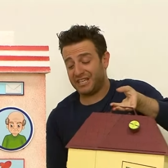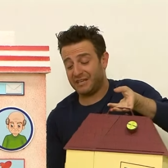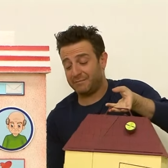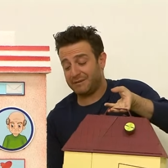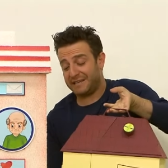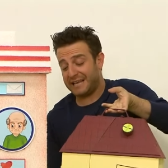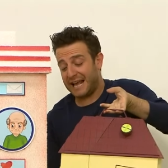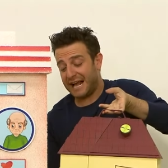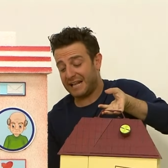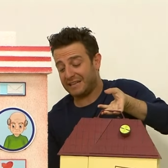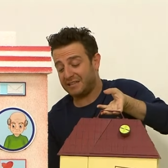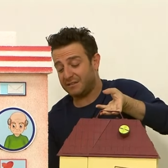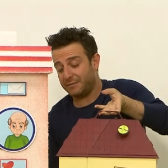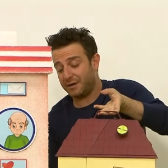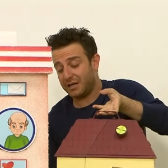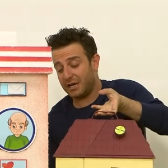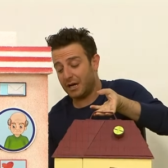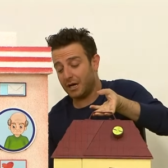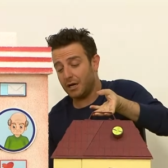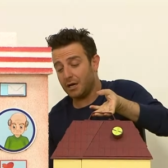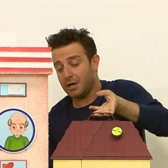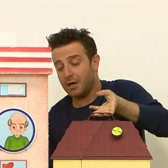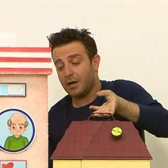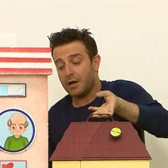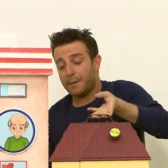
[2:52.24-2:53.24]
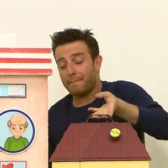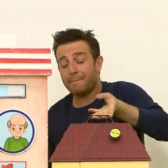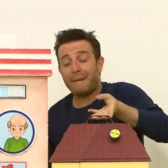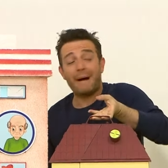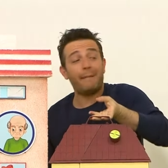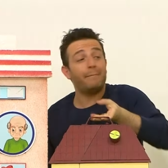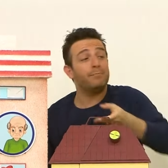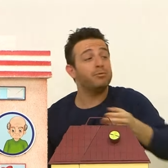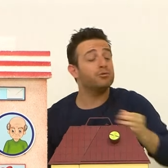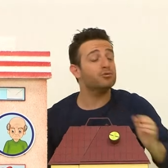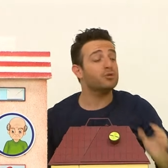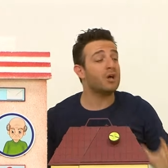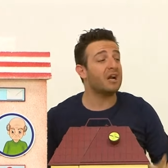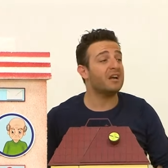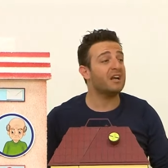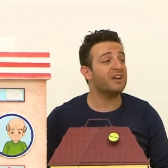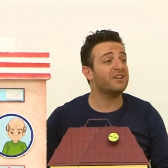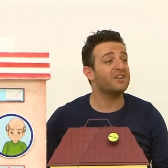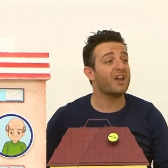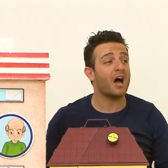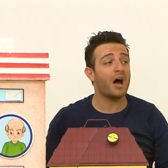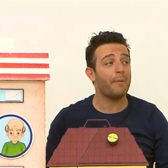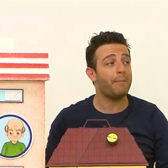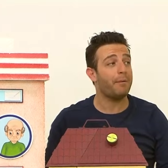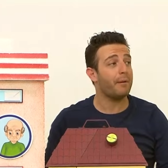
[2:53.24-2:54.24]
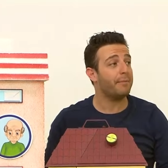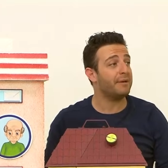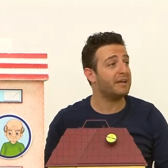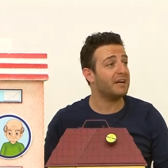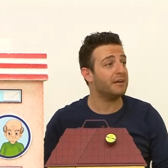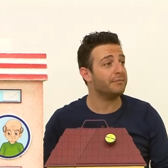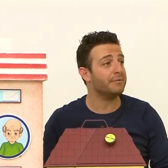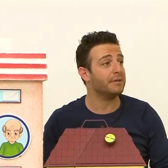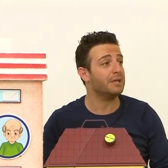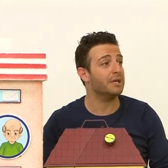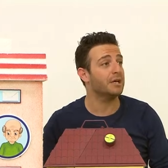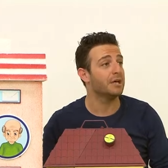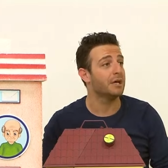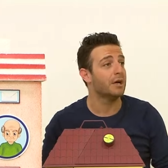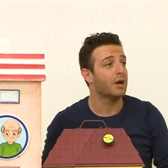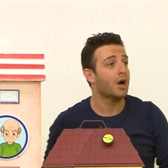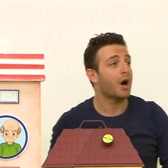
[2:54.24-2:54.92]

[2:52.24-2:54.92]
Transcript: gibi geldi bana. Ben bunlarla ne yapabilirim ki?